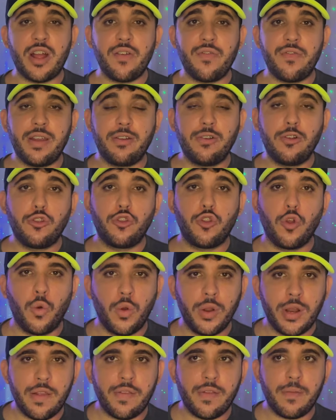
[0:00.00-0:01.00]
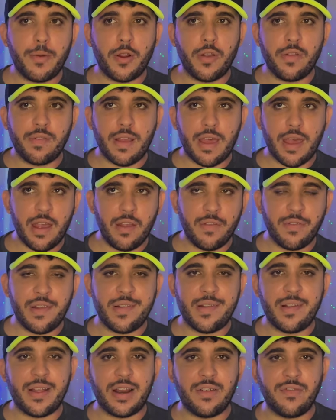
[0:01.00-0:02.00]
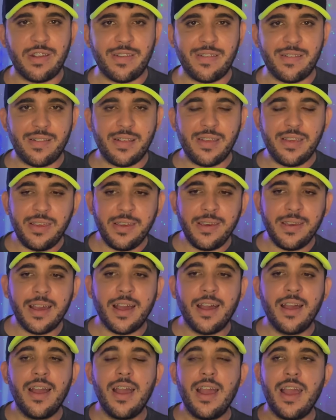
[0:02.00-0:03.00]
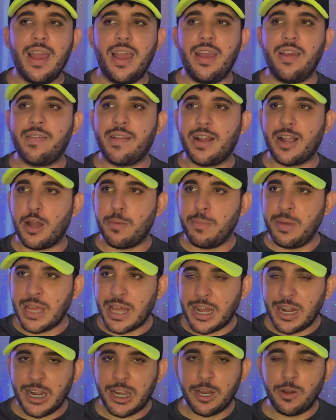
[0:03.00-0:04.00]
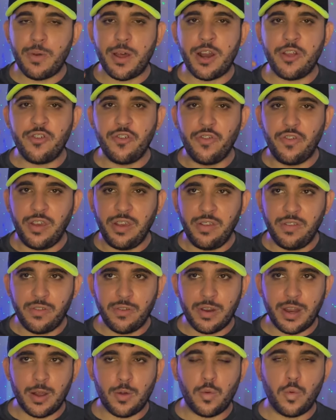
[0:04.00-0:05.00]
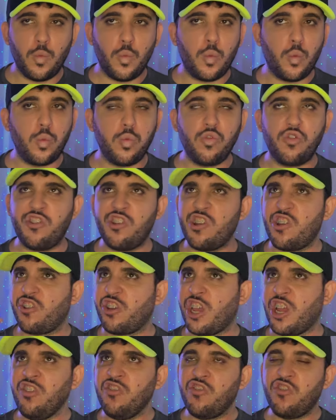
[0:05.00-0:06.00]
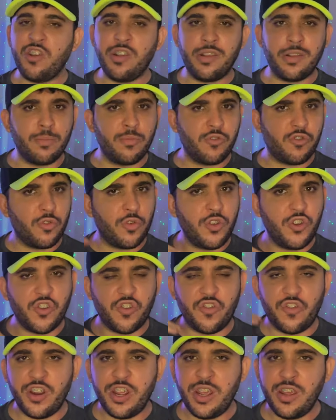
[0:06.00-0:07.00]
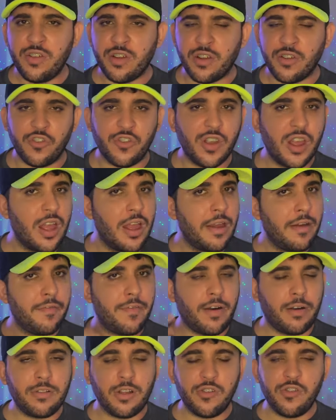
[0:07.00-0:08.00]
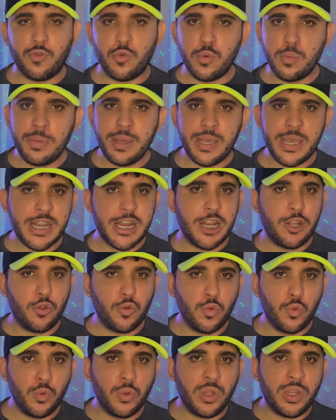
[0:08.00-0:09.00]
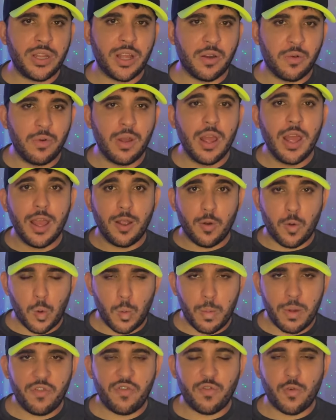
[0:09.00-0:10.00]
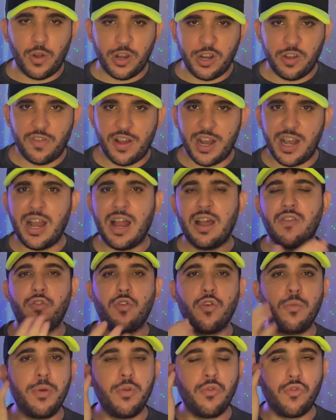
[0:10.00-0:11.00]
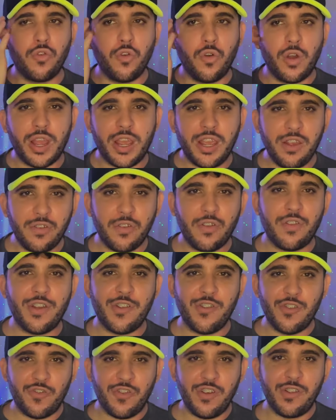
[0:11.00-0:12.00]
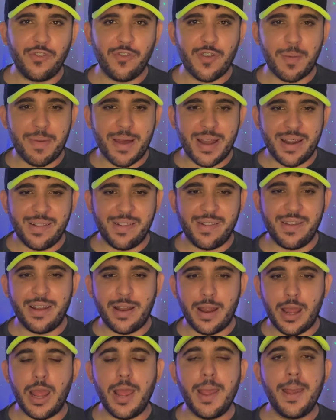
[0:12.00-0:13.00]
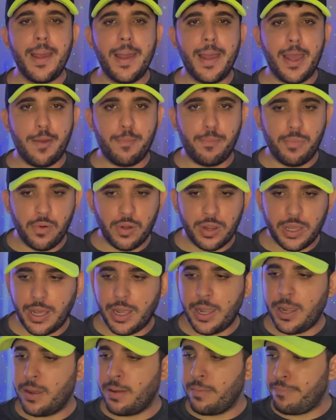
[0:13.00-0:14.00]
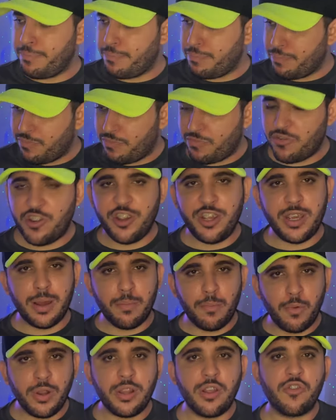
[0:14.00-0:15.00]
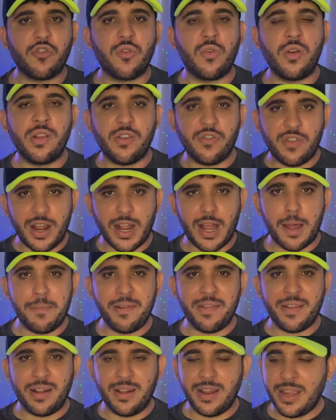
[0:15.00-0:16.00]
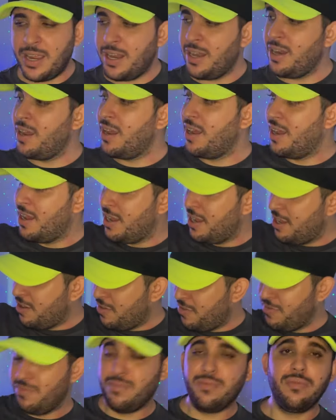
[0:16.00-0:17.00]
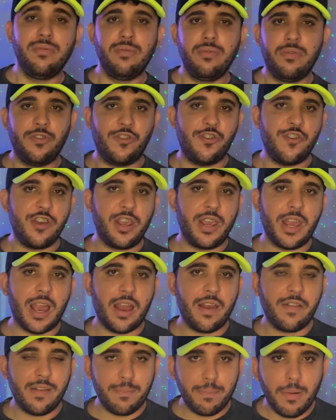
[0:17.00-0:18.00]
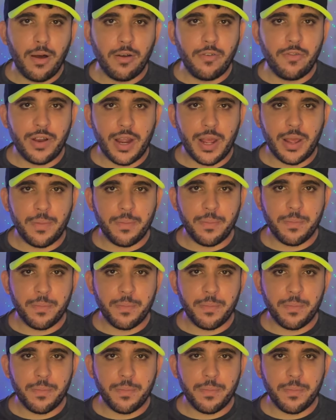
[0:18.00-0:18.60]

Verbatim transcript: vendo todo esse processo, essa travessia, essa caminhada que não era difícil, né? Com dias quentíssimos, noites frias, falta de comida e tudo. Então, como eu, quando eu falei lá sobre o sorriso ser difícil de aparecer, né? É porque tinha muitas coisas na cabeça dele de guiar esse povo, né?